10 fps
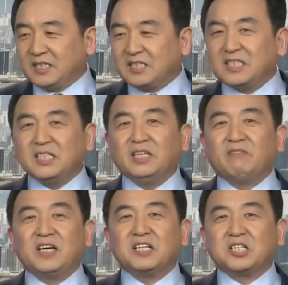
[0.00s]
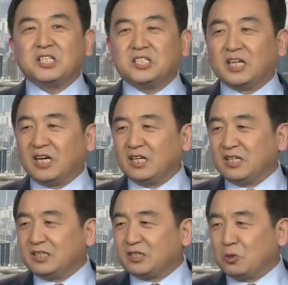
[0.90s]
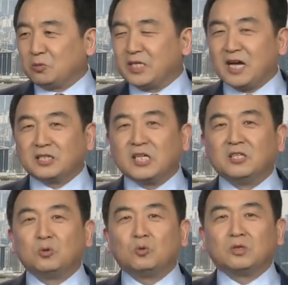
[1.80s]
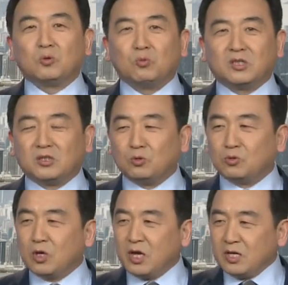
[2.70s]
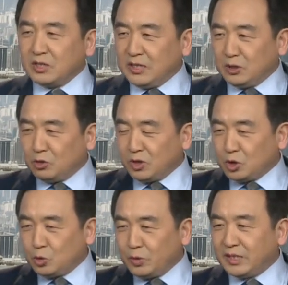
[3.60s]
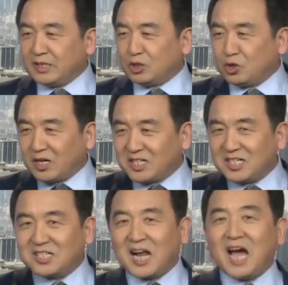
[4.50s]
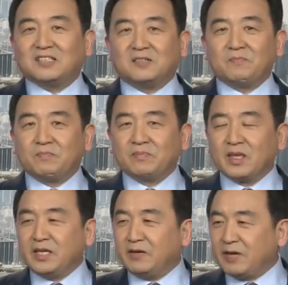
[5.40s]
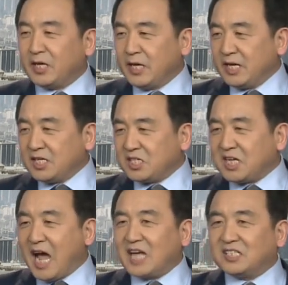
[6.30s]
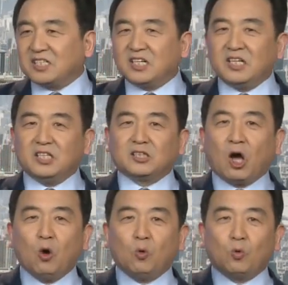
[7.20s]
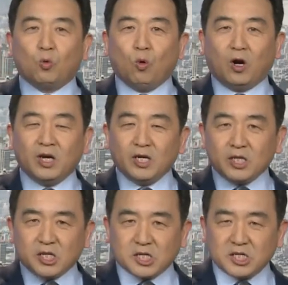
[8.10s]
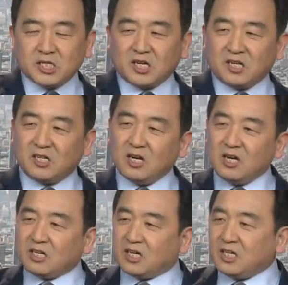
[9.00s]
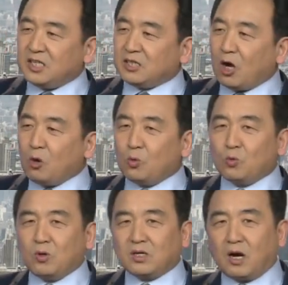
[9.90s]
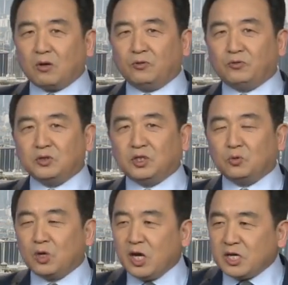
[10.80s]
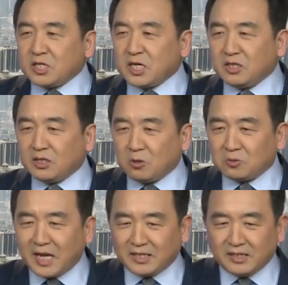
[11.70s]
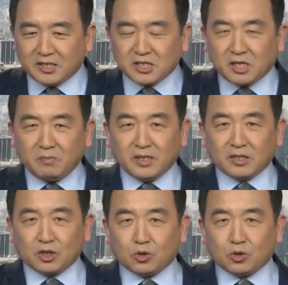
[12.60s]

自以为是的走向成功的过程中，你却追的全是沙子，因为沙子可以透过石子儿，可以透过高尔夫球渗透在你的生命的